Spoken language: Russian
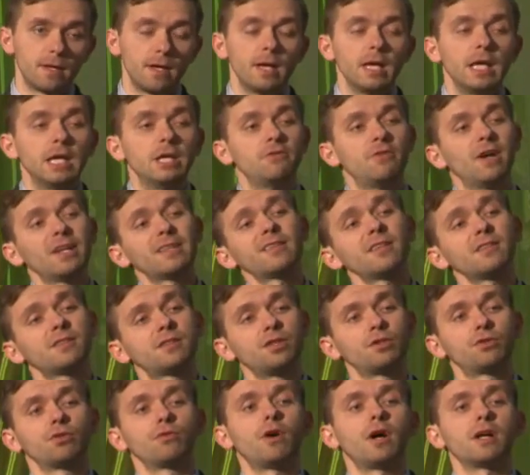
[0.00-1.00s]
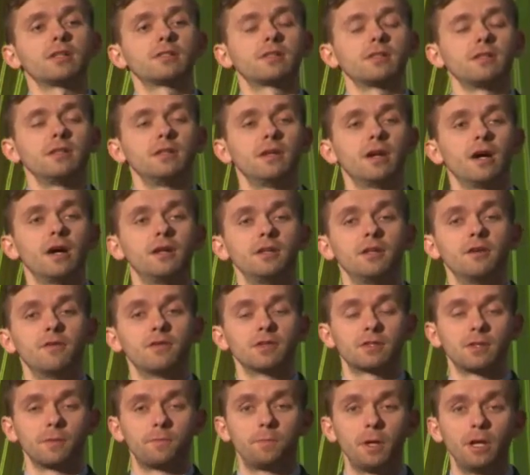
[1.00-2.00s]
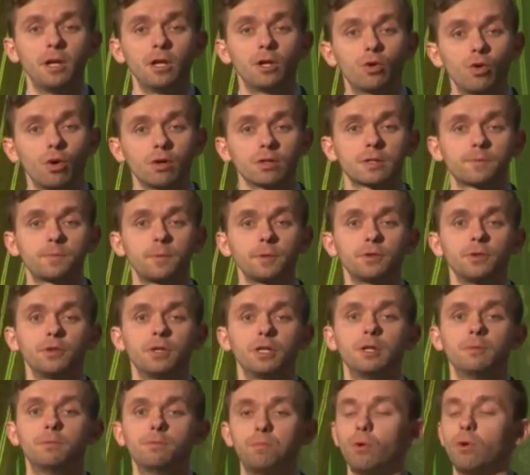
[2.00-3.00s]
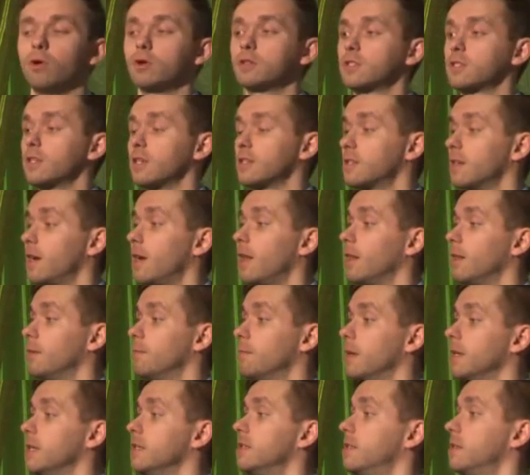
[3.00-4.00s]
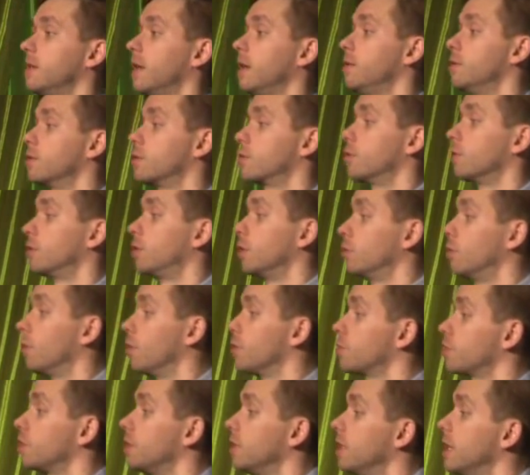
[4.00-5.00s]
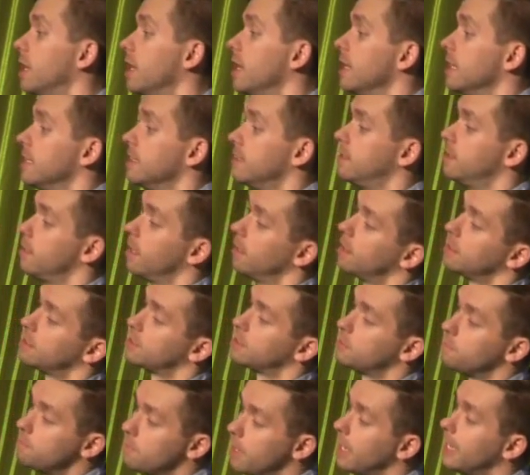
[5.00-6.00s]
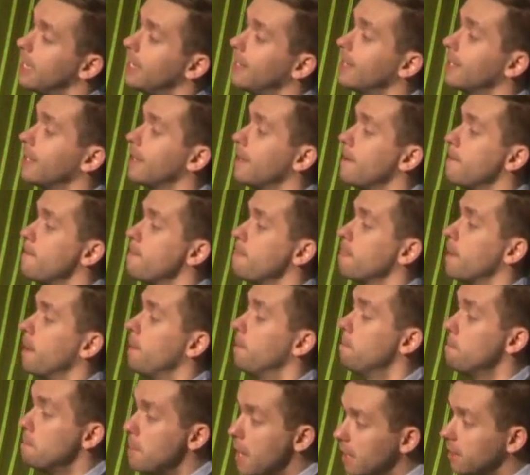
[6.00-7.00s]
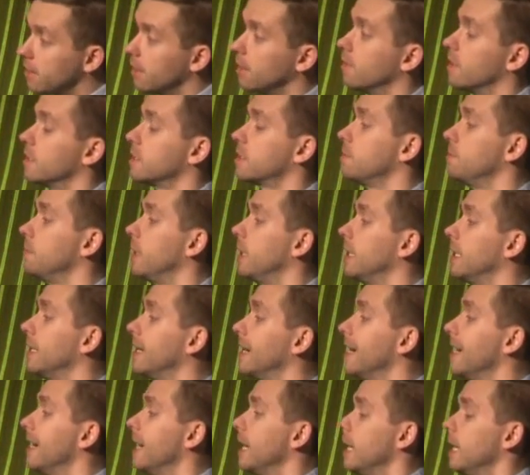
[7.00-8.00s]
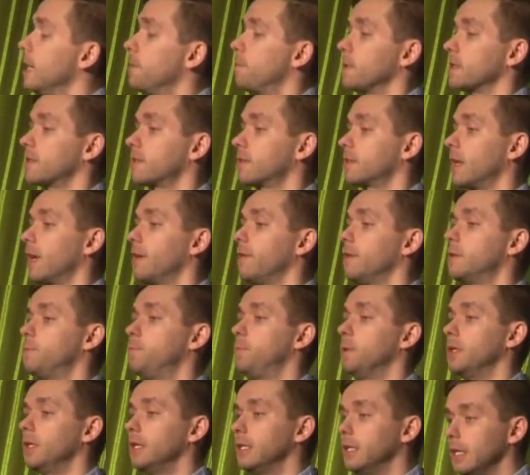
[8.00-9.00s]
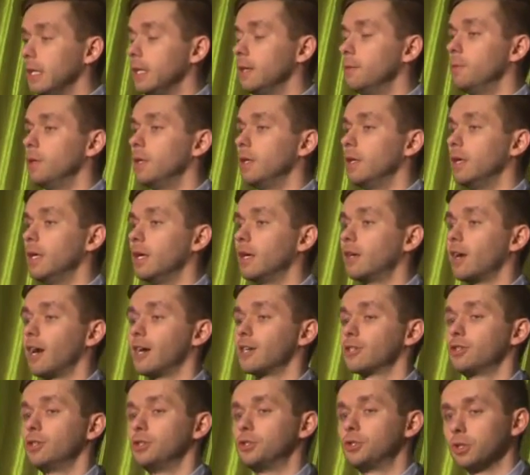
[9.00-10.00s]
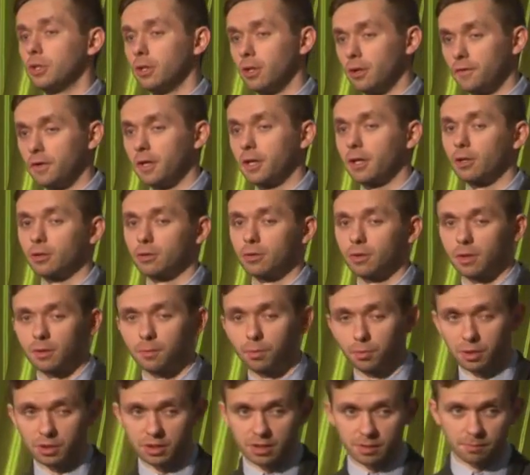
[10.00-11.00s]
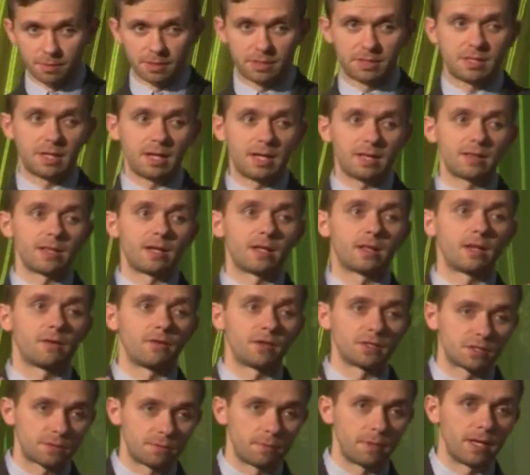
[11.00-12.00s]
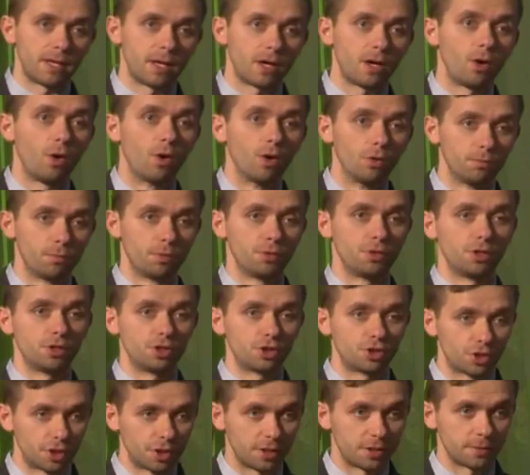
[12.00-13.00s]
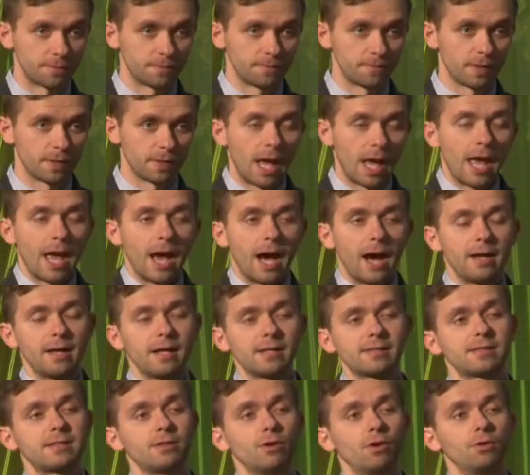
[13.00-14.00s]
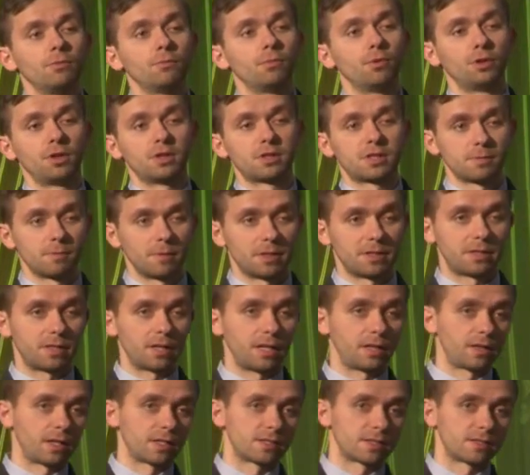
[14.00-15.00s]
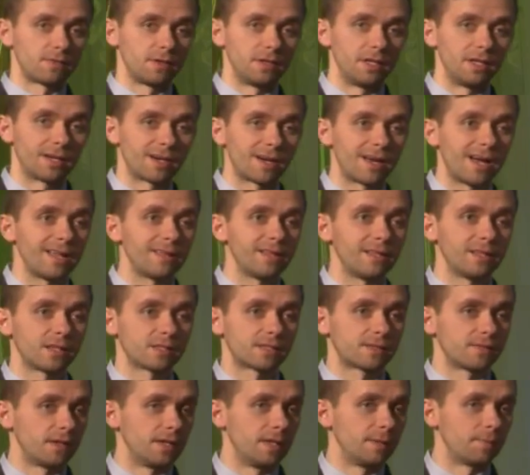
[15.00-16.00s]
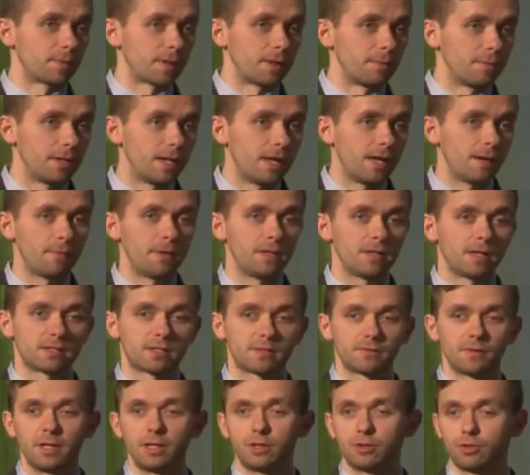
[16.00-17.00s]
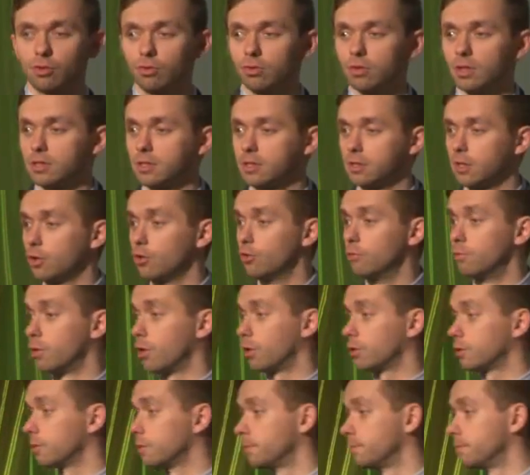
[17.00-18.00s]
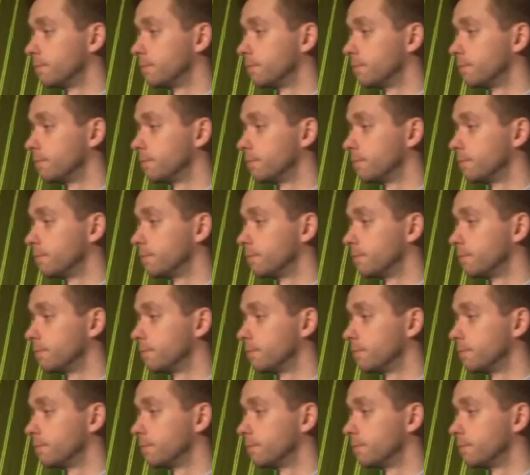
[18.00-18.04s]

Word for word: И в этой ситуации они возопили Господу, и Бог сказал Моисею, что ты должен сделать змея, медного змея, и поставить перед ими, и каждый человек, который будет смотреть на этого змея, он будет жить. А если он будет смотреть на свои раны, на свои проблемы, на свои трудности, умрет.